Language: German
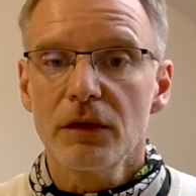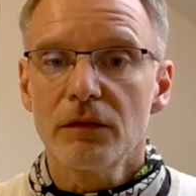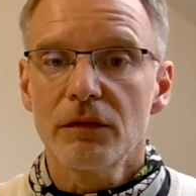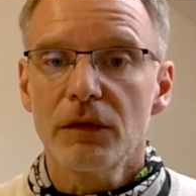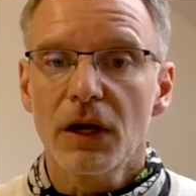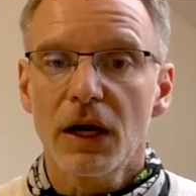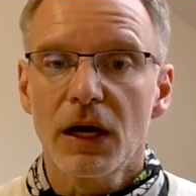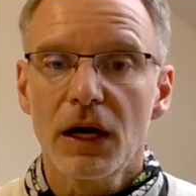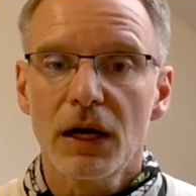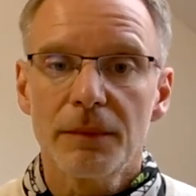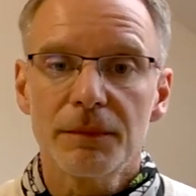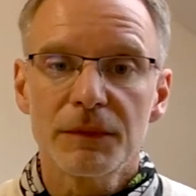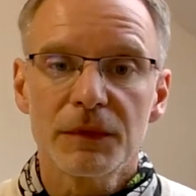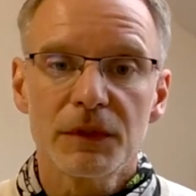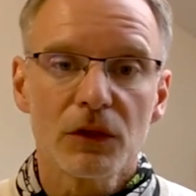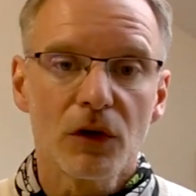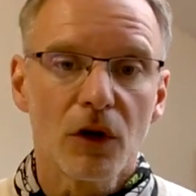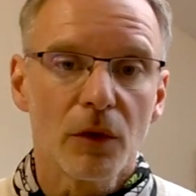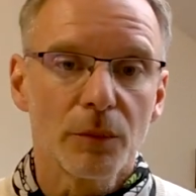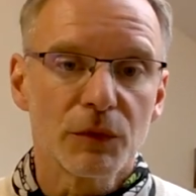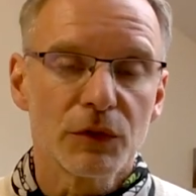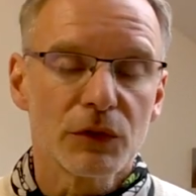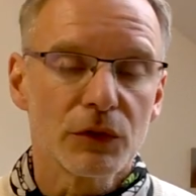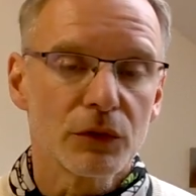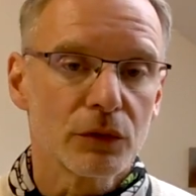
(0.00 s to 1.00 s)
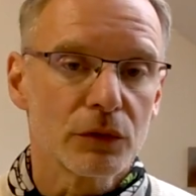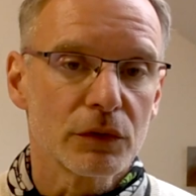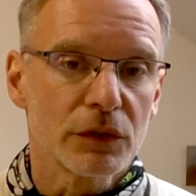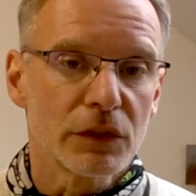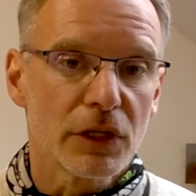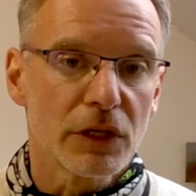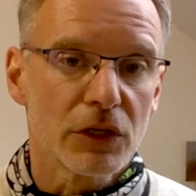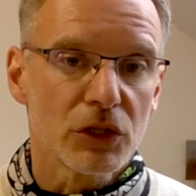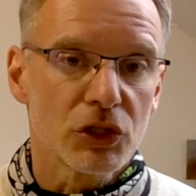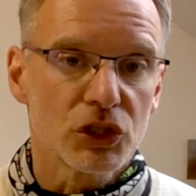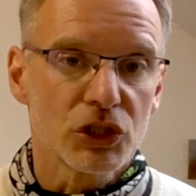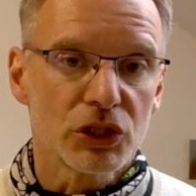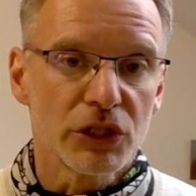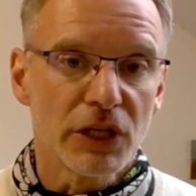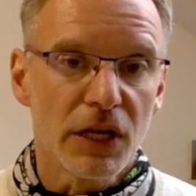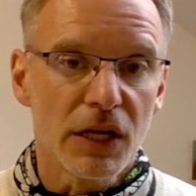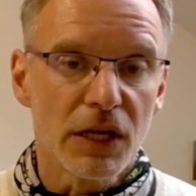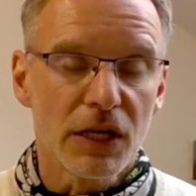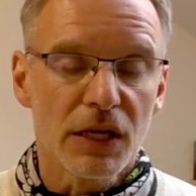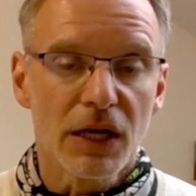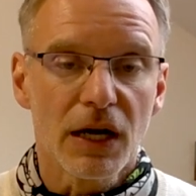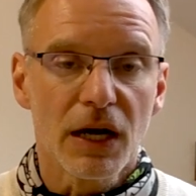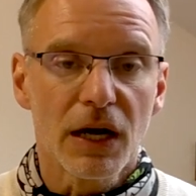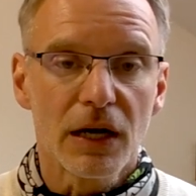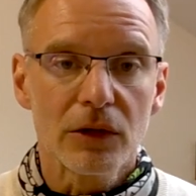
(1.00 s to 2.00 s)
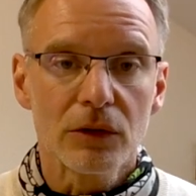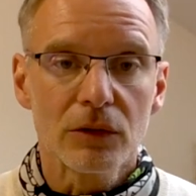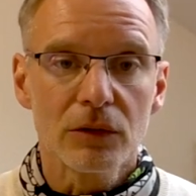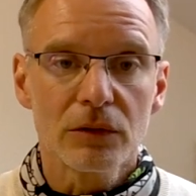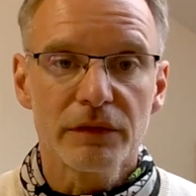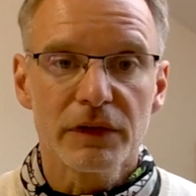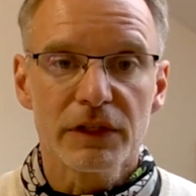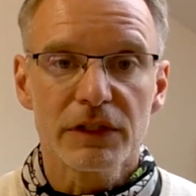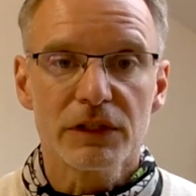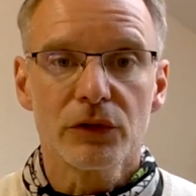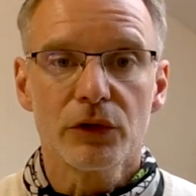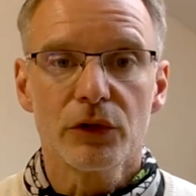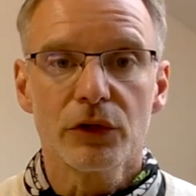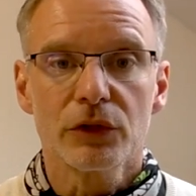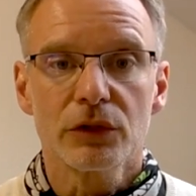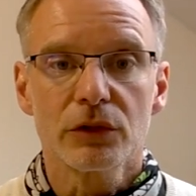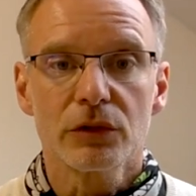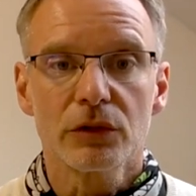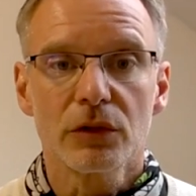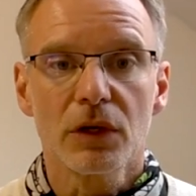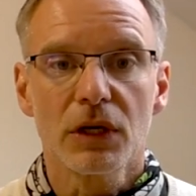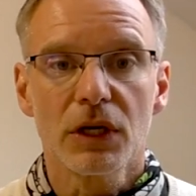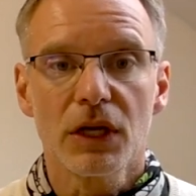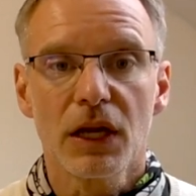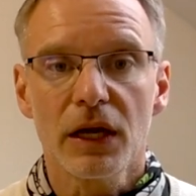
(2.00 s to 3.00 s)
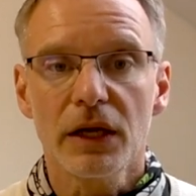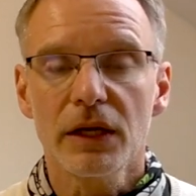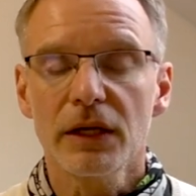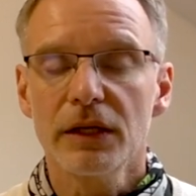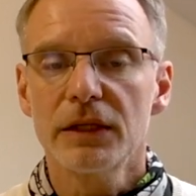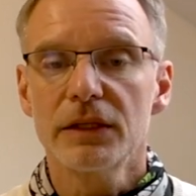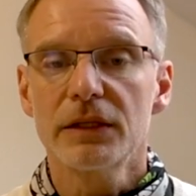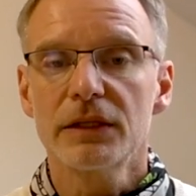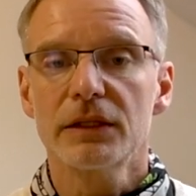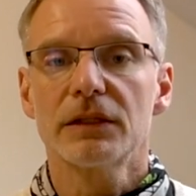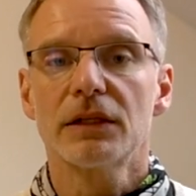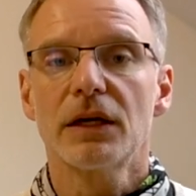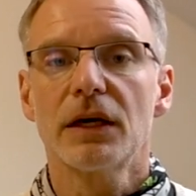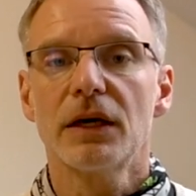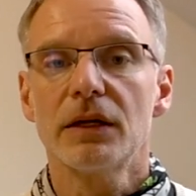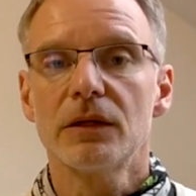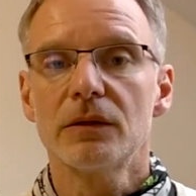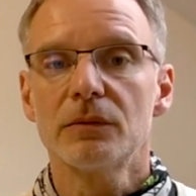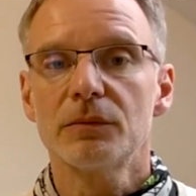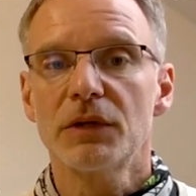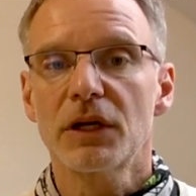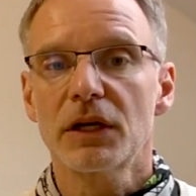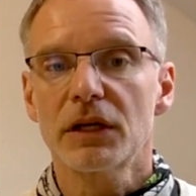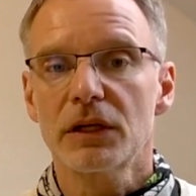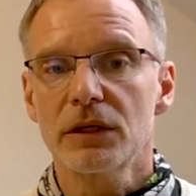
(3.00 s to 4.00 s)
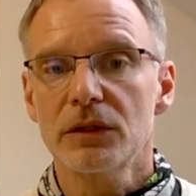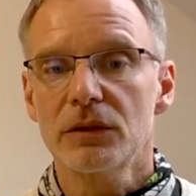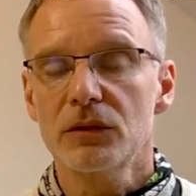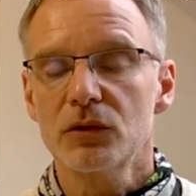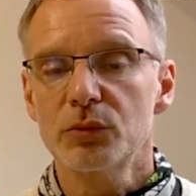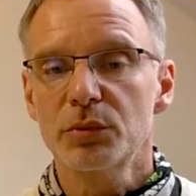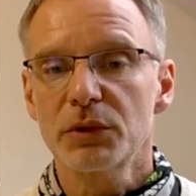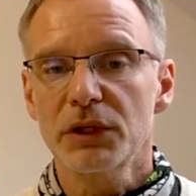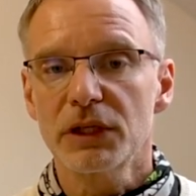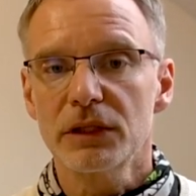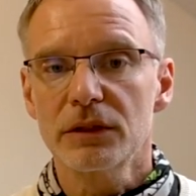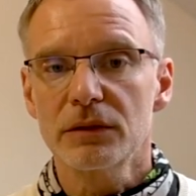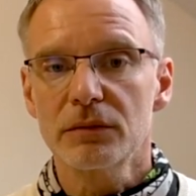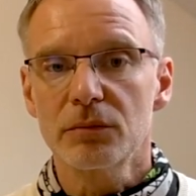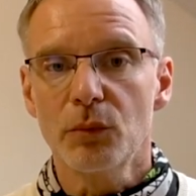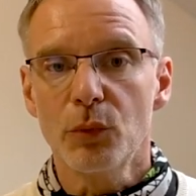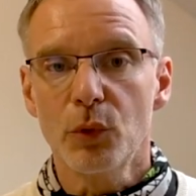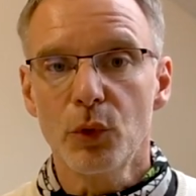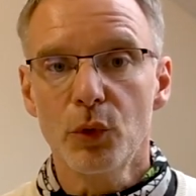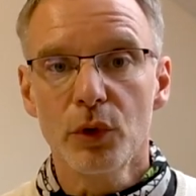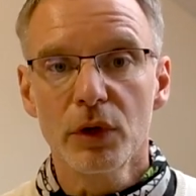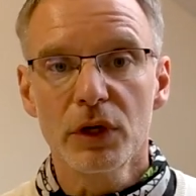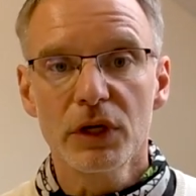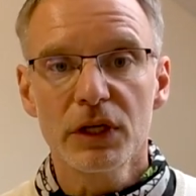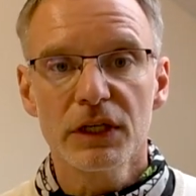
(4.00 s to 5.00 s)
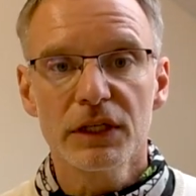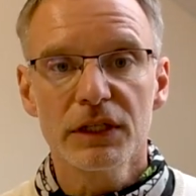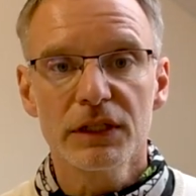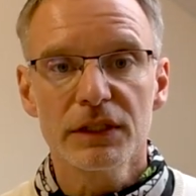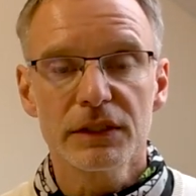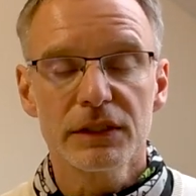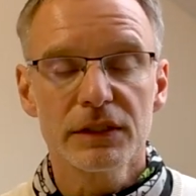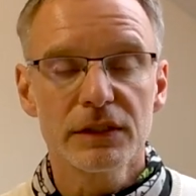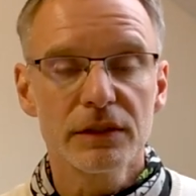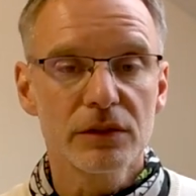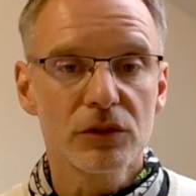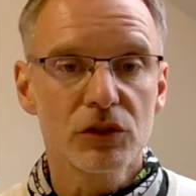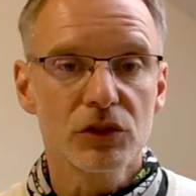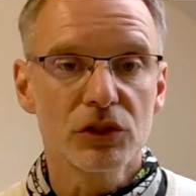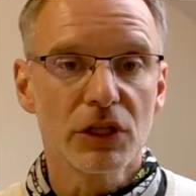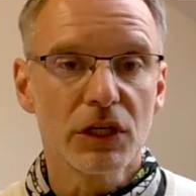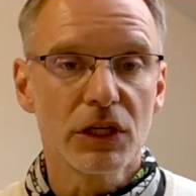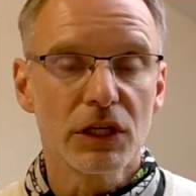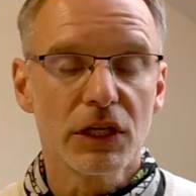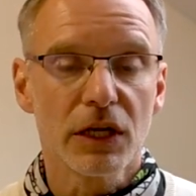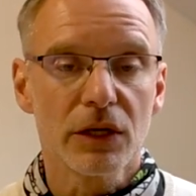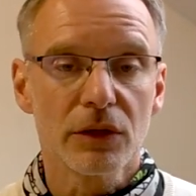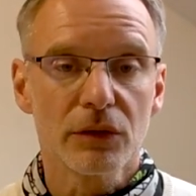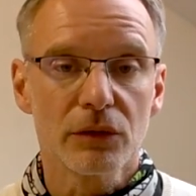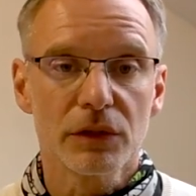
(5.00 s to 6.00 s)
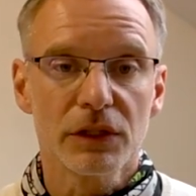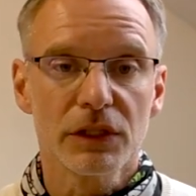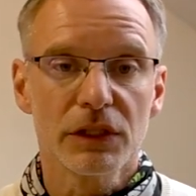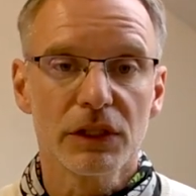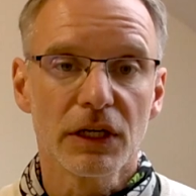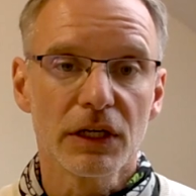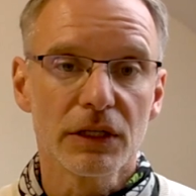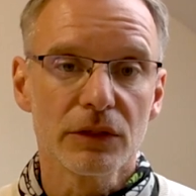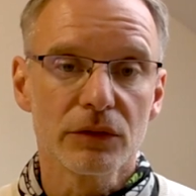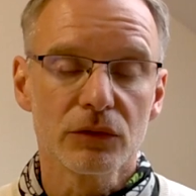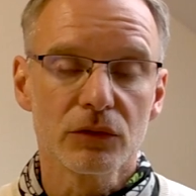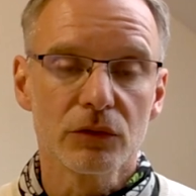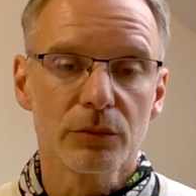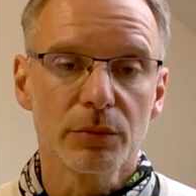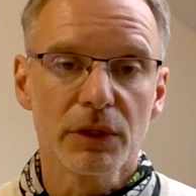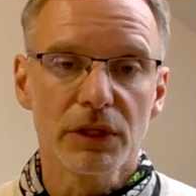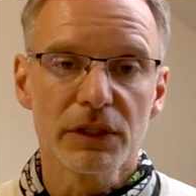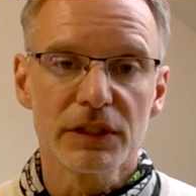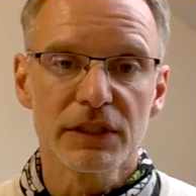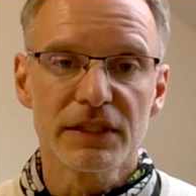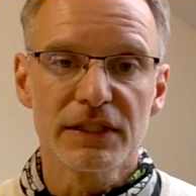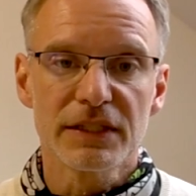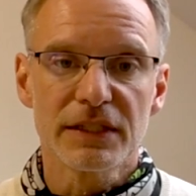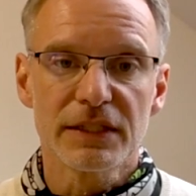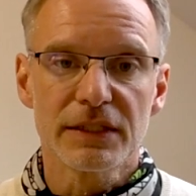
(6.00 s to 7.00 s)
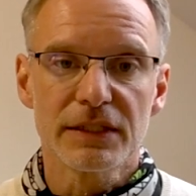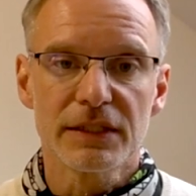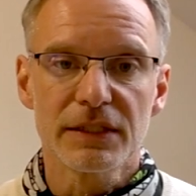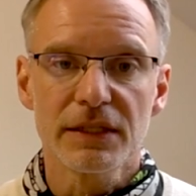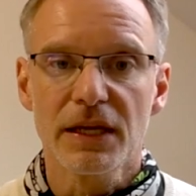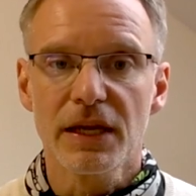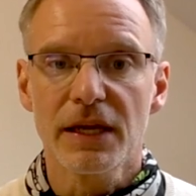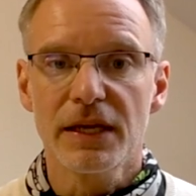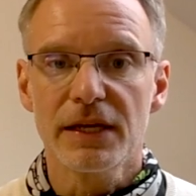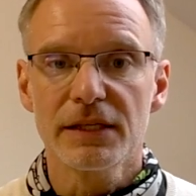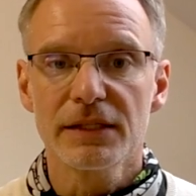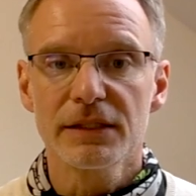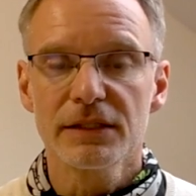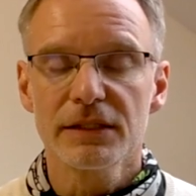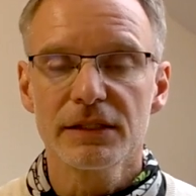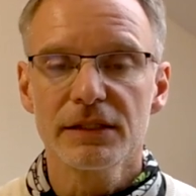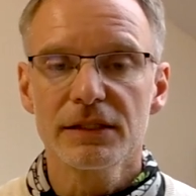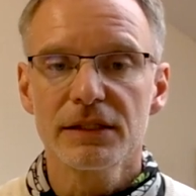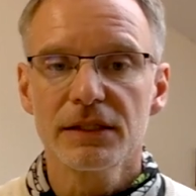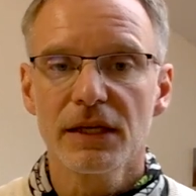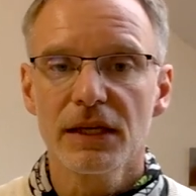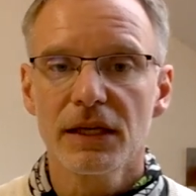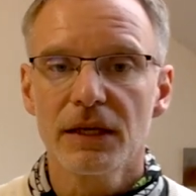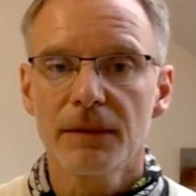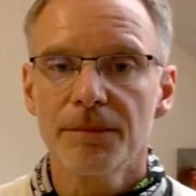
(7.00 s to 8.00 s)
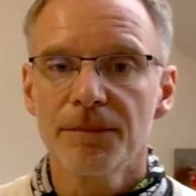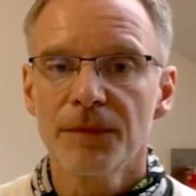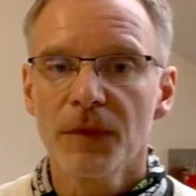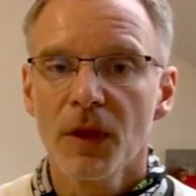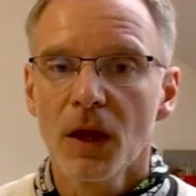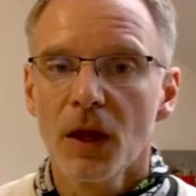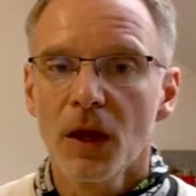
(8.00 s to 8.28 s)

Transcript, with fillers: Wir haben die Option der Schnellladung, was heute noch lange nicht in allen Plug-in-Hybriden möglich ist. Schnellladung hier also über CCS-System.